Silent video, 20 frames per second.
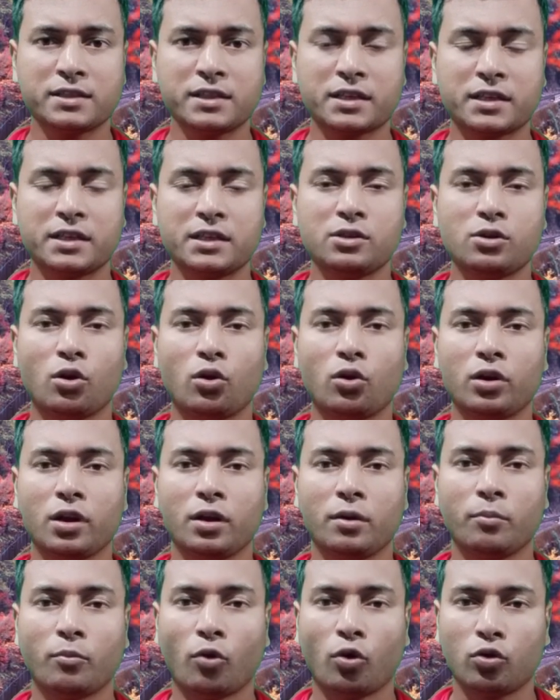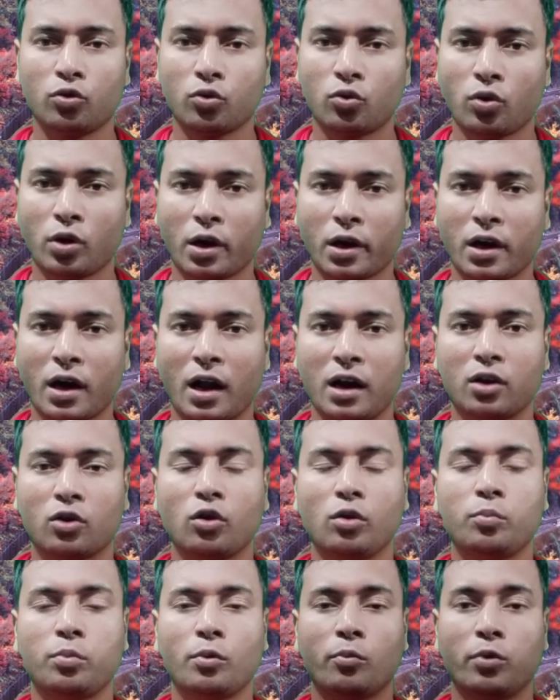যে কী ধরনের মন গড়া গাল
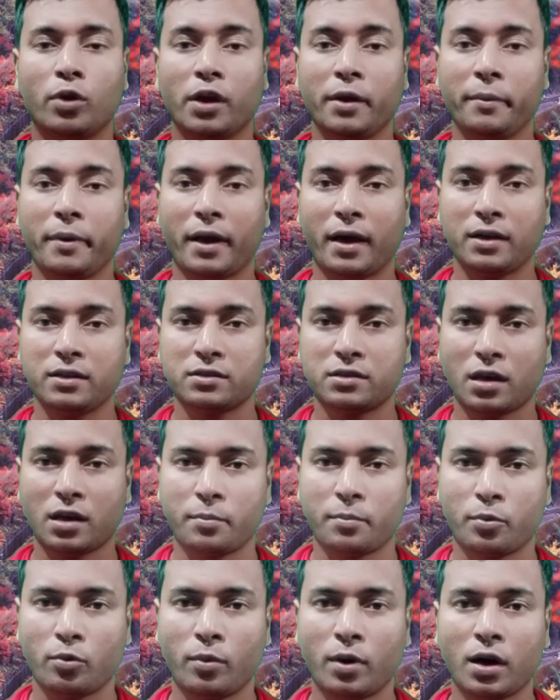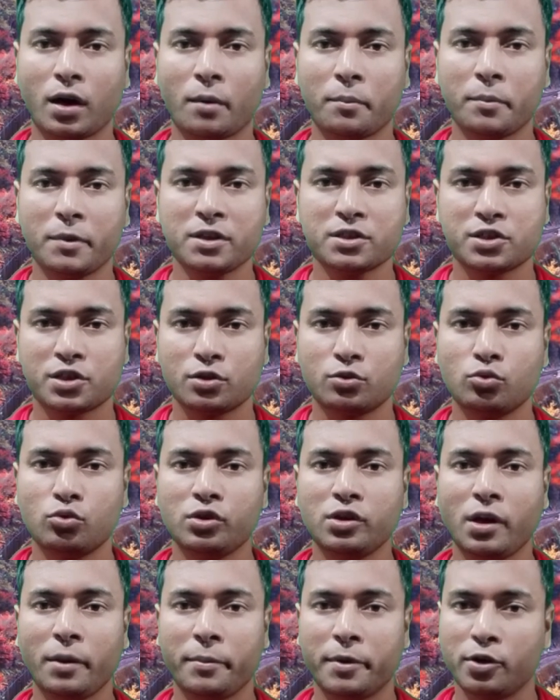গল্প বলে বেড়ায় তার প্রমাণ আমি সিঁদুর
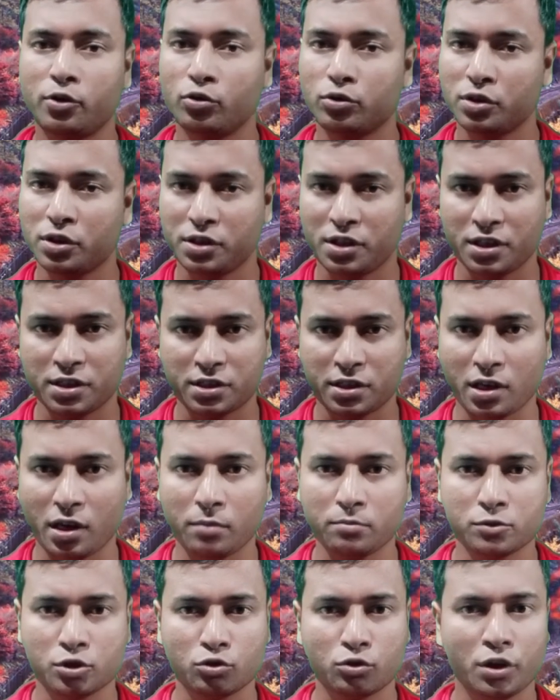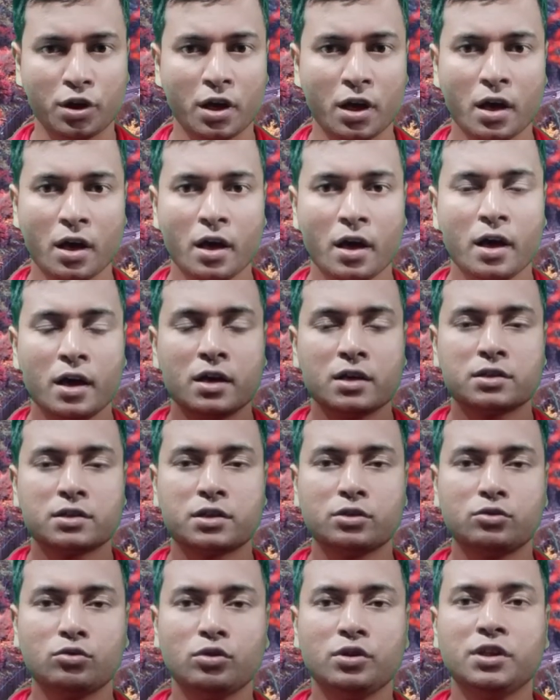নিয়ে ভিডিওতে দিয়েছিলাম যে উনি
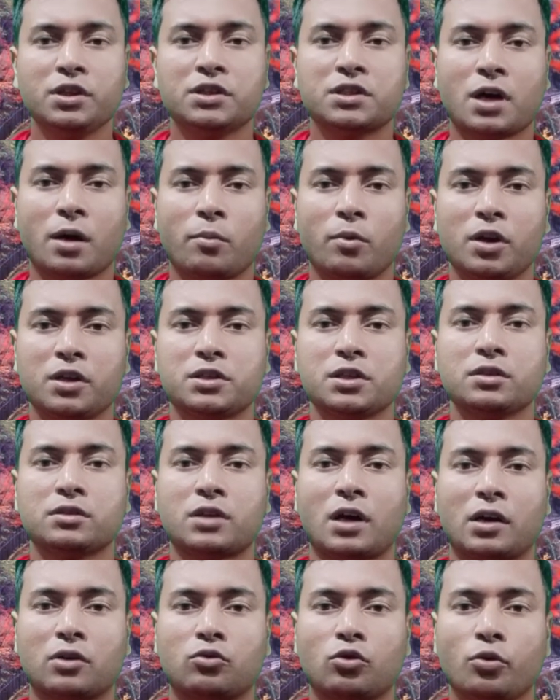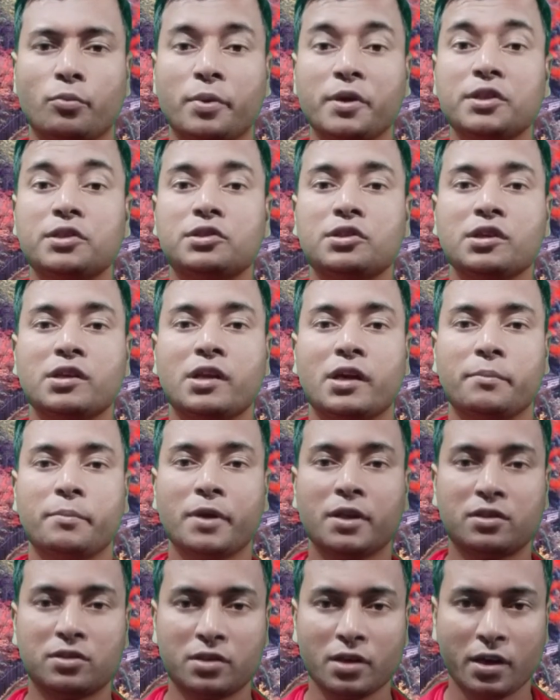সিঁদুর নিয়ে যা বলেছেন তার কোনো ভিত্তি নেই
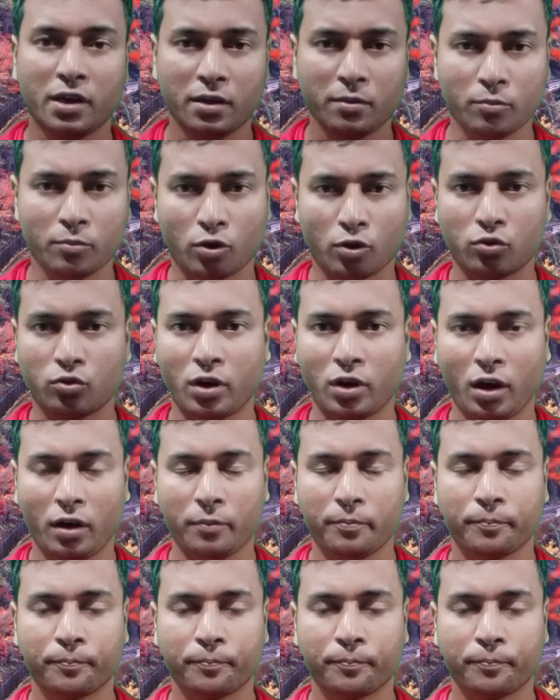ভিত্তিহীন মন গড়া